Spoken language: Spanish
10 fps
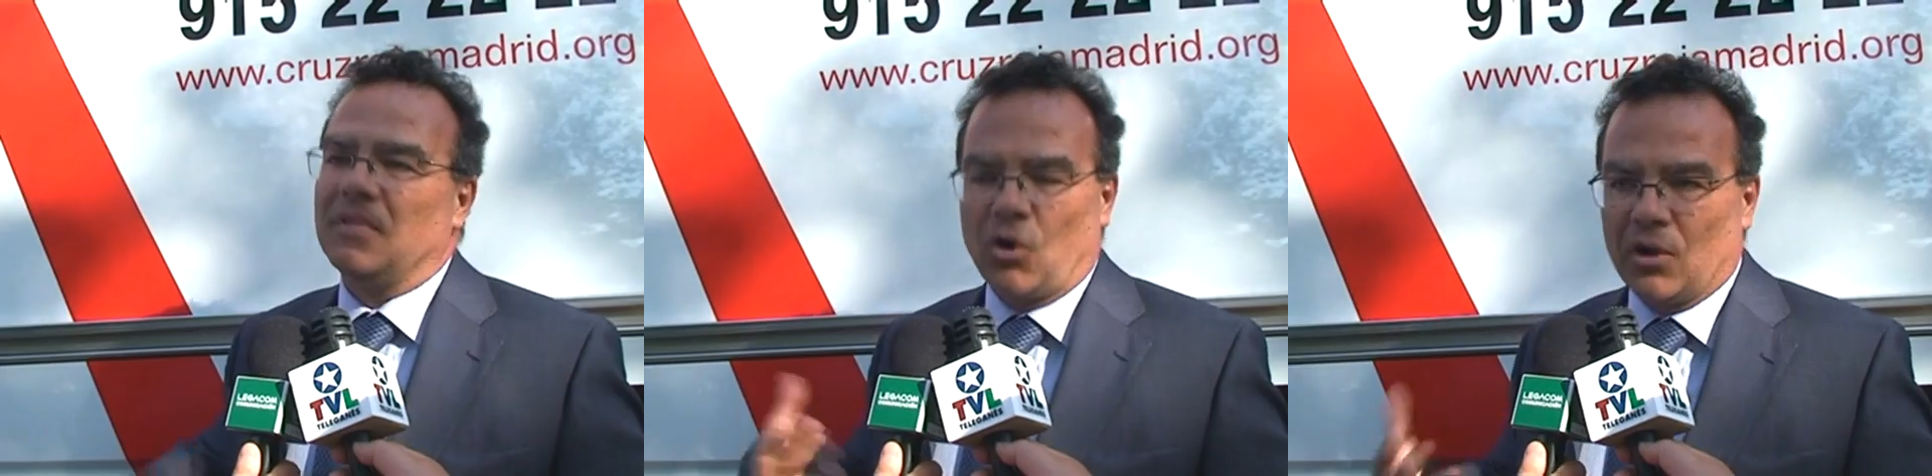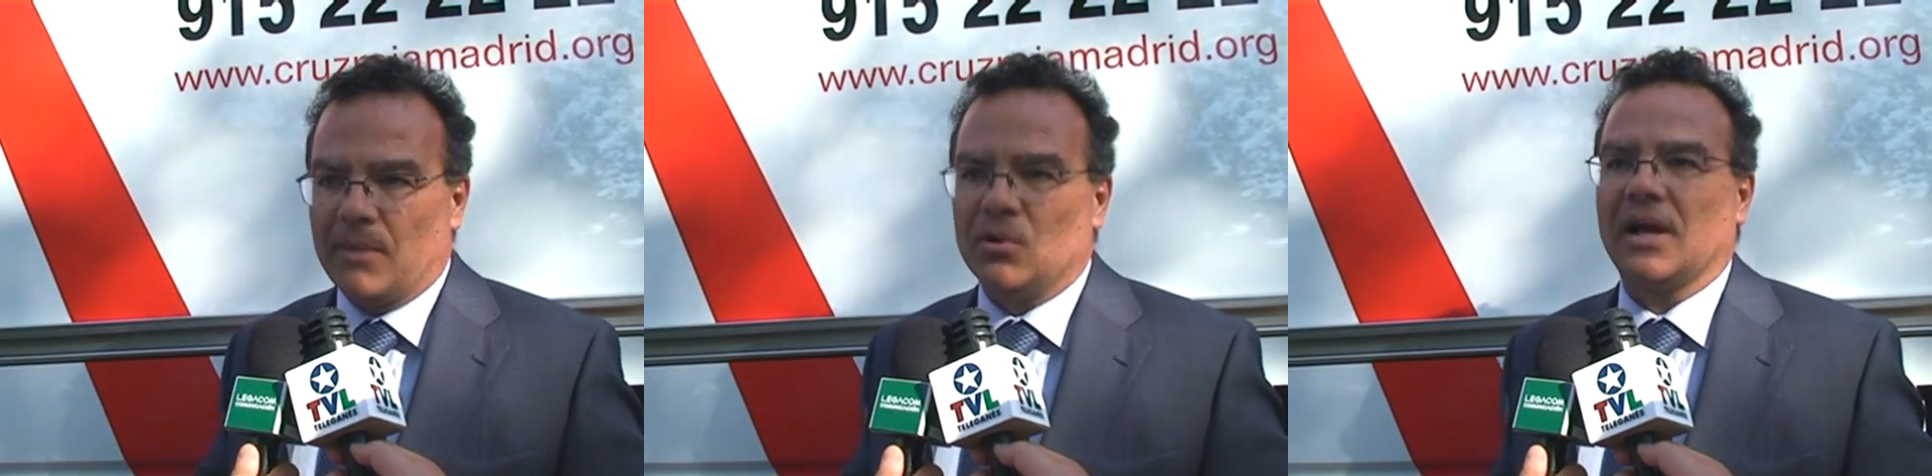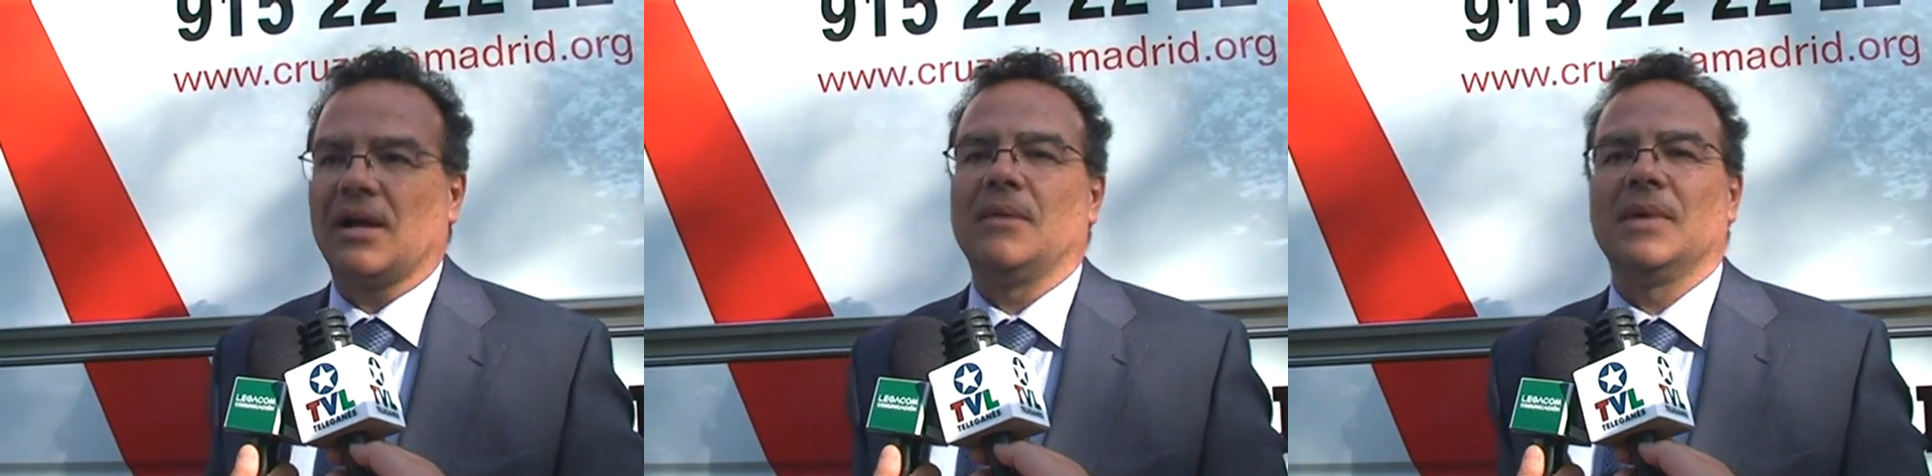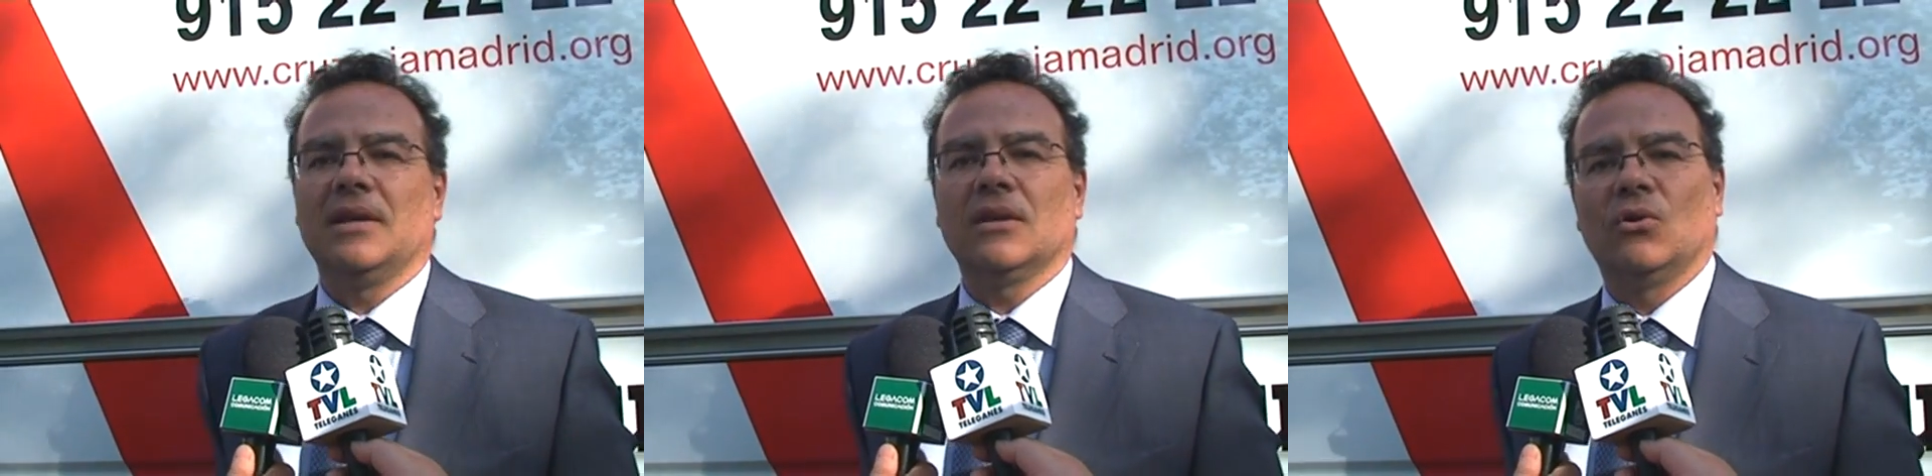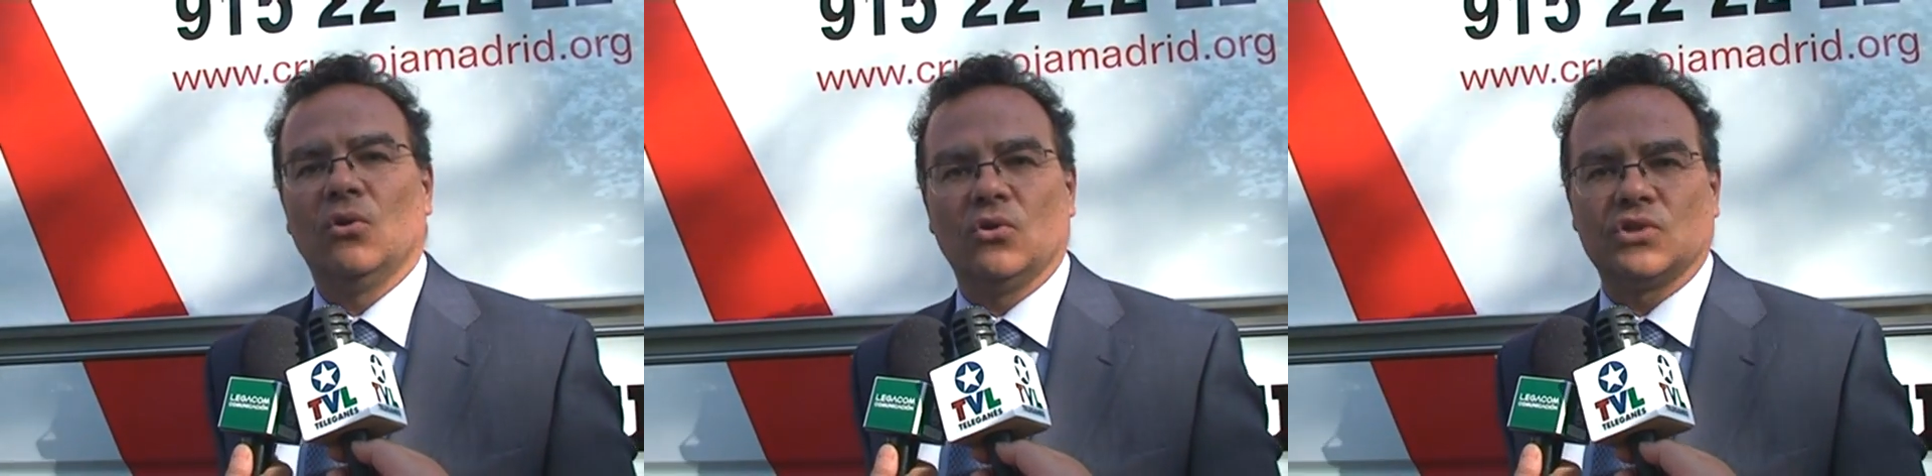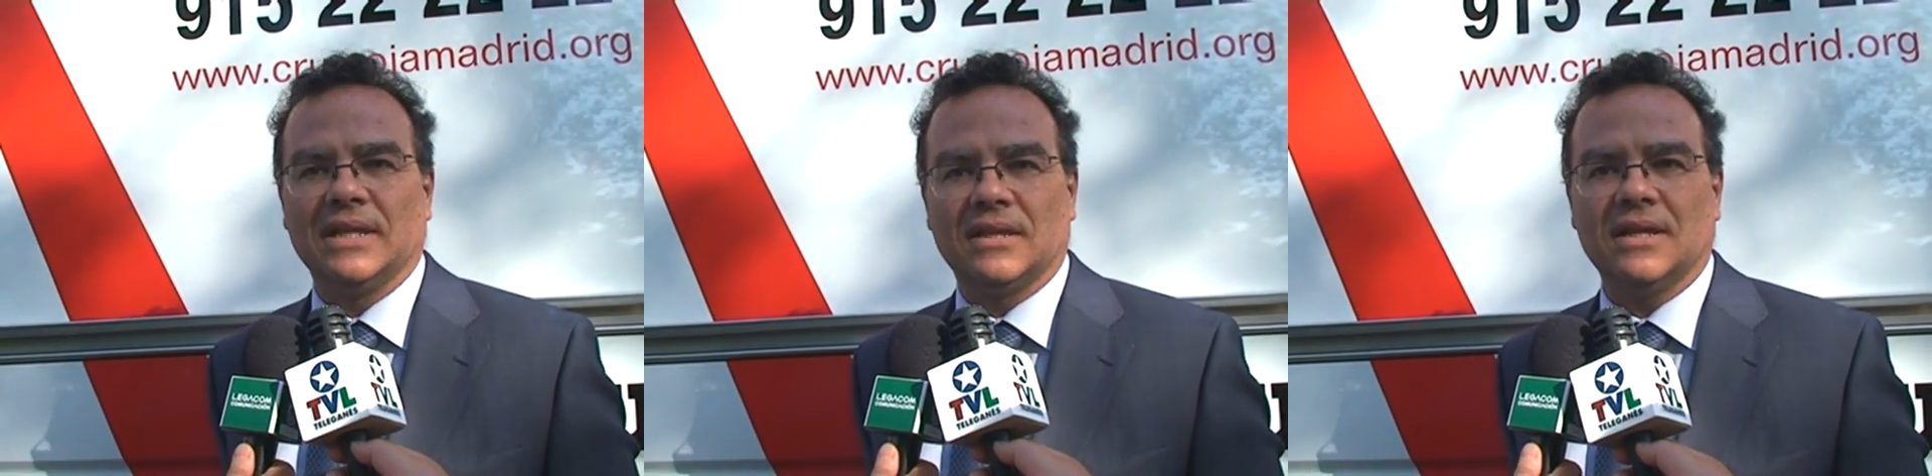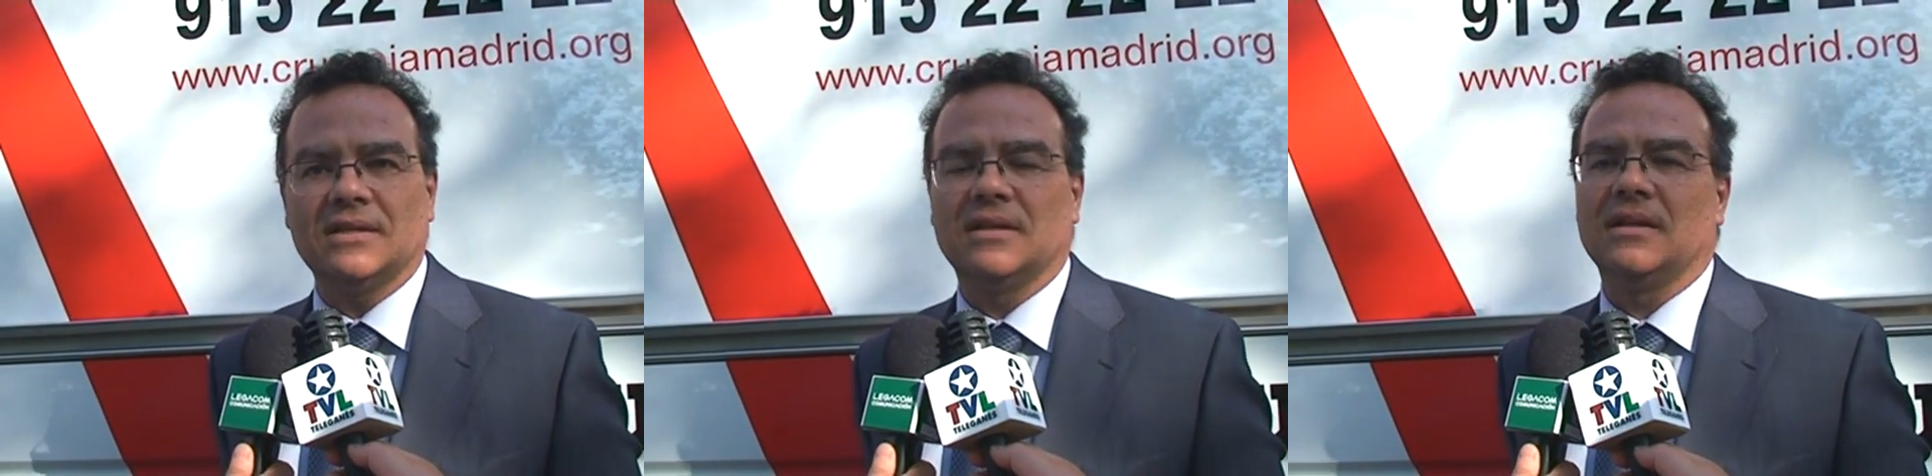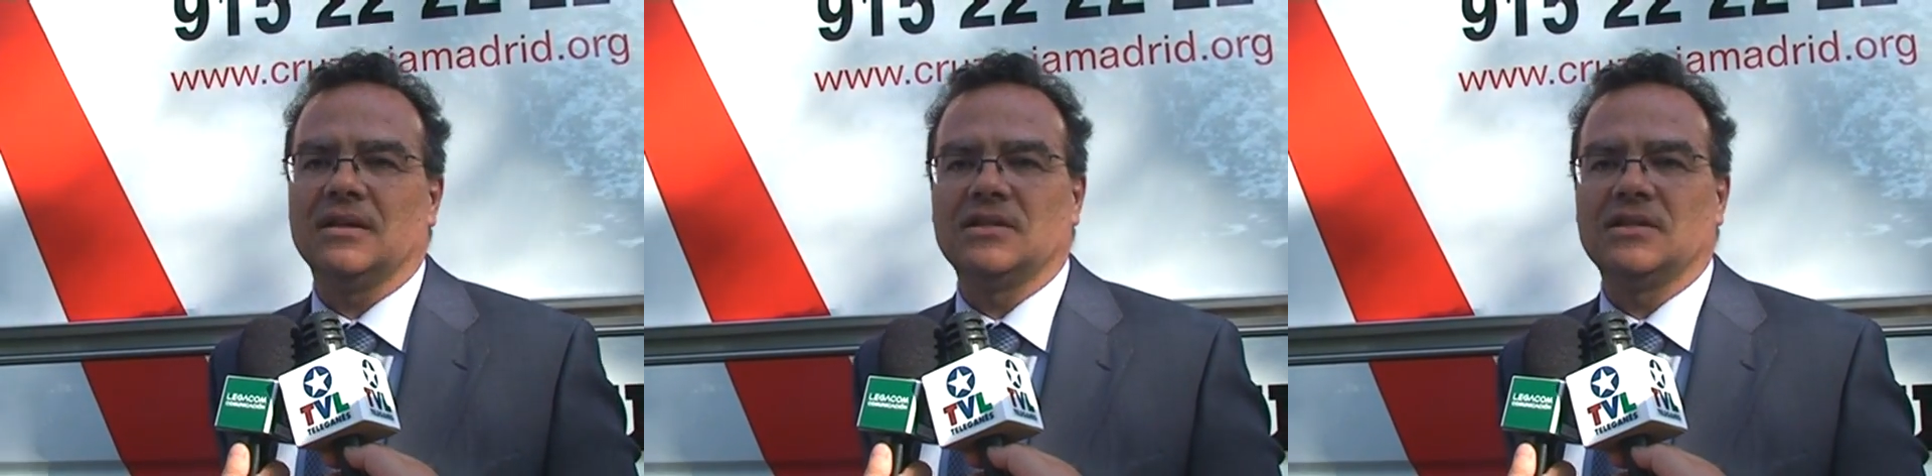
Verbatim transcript: colabora Caja Madrid con los entes eh,